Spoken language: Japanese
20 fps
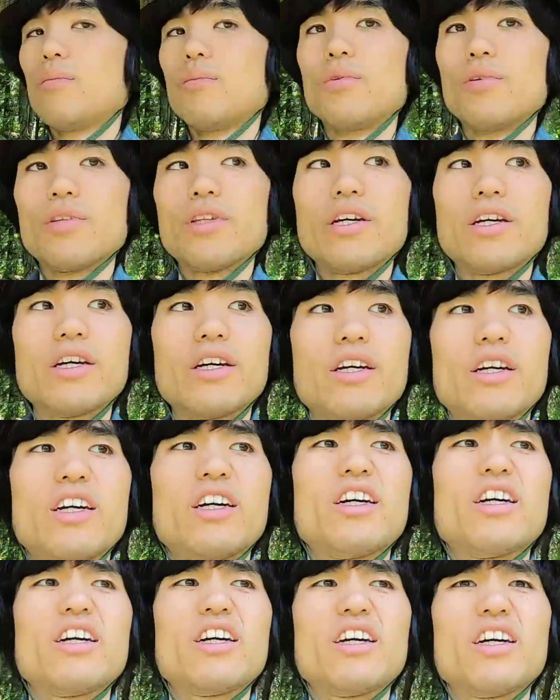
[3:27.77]
もうね
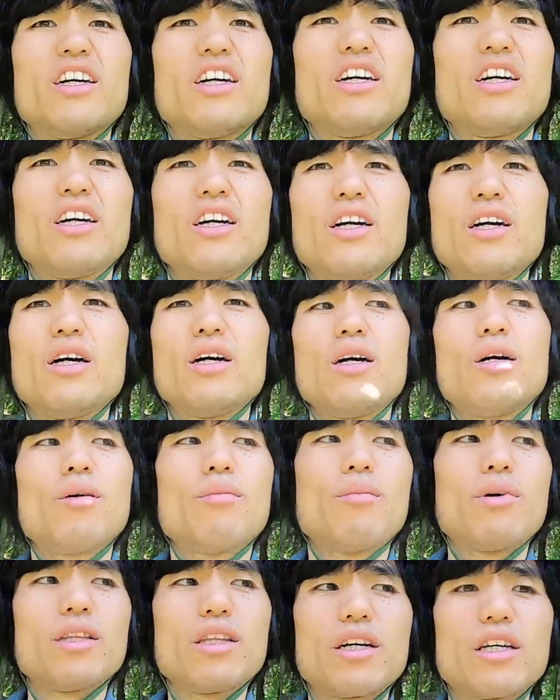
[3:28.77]

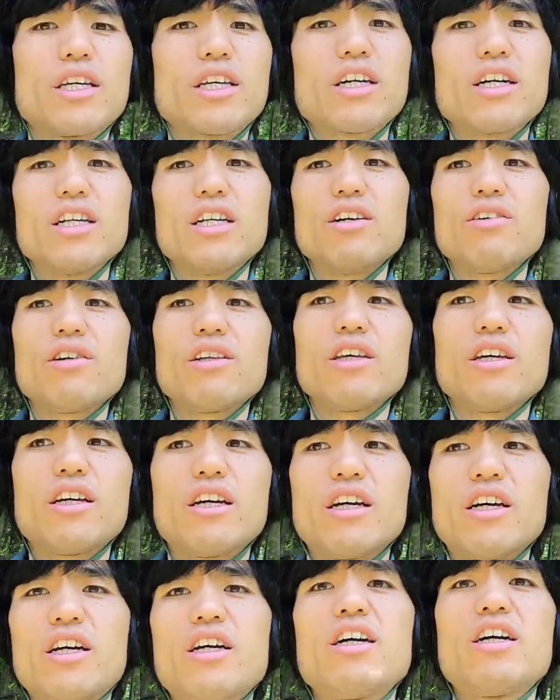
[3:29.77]
まだ日陰は
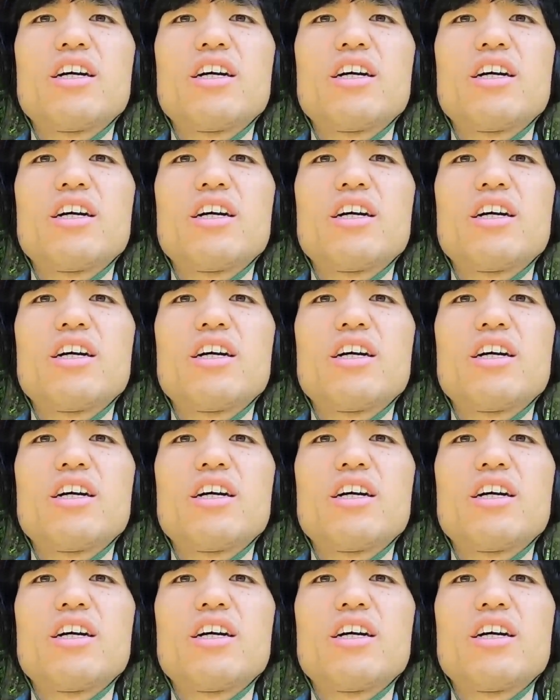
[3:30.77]
ね、